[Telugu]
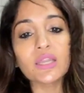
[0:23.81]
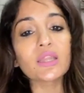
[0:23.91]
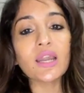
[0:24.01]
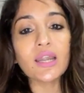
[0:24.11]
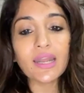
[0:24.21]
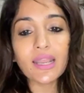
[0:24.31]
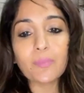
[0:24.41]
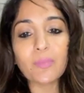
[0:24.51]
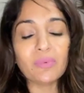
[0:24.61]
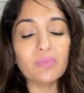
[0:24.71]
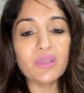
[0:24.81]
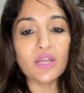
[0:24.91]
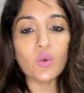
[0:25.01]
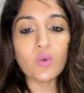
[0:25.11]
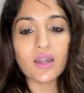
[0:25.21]
ఎందుకంటే పాపం
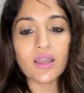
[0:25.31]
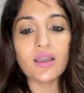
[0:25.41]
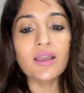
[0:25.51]
మీలో ఉన్న